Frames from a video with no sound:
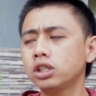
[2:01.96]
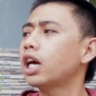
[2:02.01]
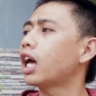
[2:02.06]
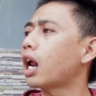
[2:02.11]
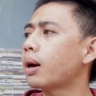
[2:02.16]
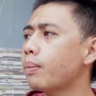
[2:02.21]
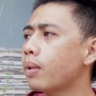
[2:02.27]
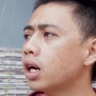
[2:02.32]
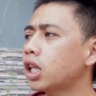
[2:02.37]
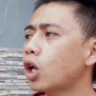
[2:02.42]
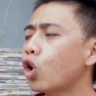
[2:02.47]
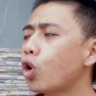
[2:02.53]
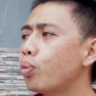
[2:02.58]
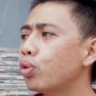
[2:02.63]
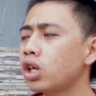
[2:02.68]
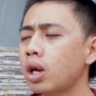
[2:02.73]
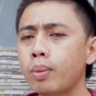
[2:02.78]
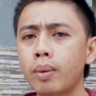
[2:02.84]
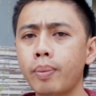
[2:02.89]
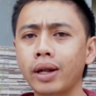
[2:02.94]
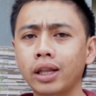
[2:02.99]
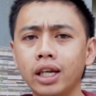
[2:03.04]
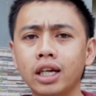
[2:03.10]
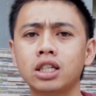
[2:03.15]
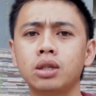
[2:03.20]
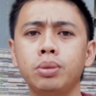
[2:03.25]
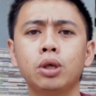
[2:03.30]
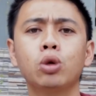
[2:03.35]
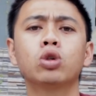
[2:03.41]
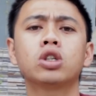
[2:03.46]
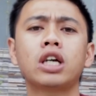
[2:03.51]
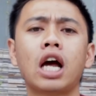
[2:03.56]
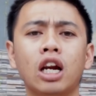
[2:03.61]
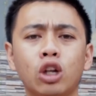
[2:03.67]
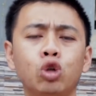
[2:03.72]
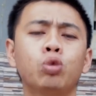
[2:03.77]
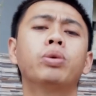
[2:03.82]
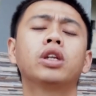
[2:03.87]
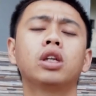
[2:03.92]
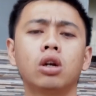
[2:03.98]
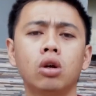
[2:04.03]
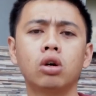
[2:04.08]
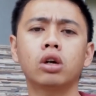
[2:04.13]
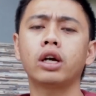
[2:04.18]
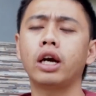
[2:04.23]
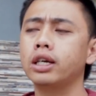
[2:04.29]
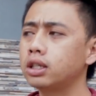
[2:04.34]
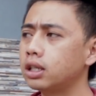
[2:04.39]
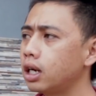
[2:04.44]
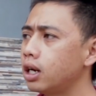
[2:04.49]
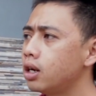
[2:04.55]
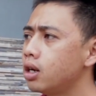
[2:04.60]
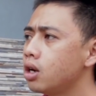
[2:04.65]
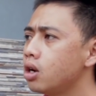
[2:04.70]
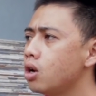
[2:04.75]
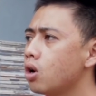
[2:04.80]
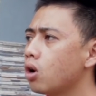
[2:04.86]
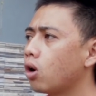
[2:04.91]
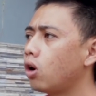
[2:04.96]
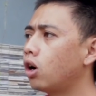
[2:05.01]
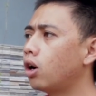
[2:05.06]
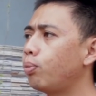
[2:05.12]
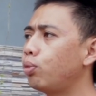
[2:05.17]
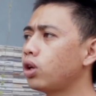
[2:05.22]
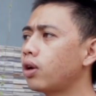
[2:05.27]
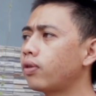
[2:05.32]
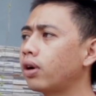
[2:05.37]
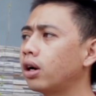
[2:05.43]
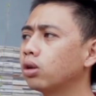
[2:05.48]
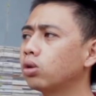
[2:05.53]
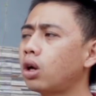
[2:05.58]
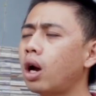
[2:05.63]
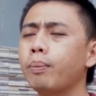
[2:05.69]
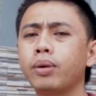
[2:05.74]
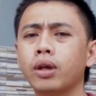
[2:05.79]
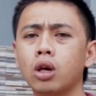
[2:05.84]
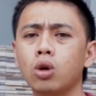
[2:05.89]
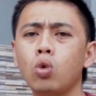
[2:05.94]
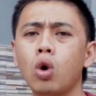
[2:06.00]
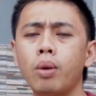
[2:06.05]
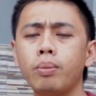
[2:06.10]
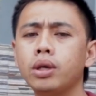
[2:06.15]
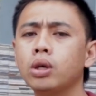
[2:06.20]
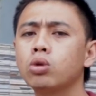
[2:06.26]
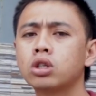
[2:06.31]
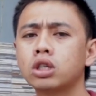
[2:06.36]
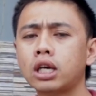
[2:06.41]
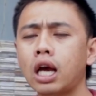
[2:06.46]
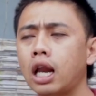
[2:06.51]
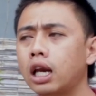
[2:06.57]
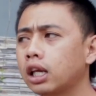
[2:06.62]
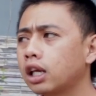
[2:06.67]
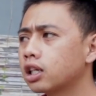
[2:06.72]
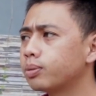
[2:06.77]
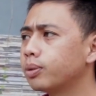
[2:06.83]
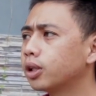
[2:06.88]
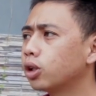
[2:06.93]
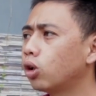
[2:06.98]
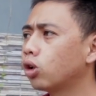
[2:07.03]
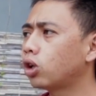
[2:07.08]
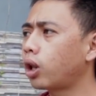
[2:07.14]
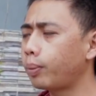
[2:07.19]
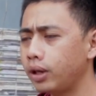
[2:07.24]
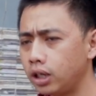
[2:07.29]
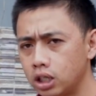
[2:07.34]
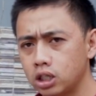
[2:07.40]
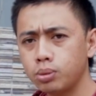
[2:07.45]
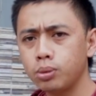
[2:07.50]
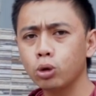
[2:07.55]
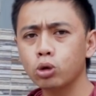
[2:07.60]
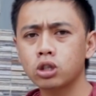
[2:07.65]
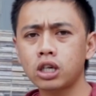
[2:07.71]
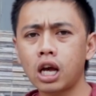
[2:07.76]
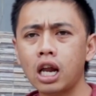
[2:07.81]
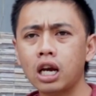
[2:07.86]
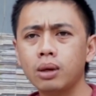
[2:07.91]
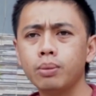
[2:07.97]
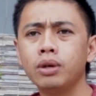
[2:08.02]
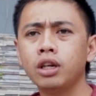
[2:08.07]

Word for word: Jarang banget aku punya merpati yang seminggu sekali tuh bertelur guys ya. Kalau punya Val tuh hampir dua minggu sekali guys bertelur. Tapi ini seminggu sekali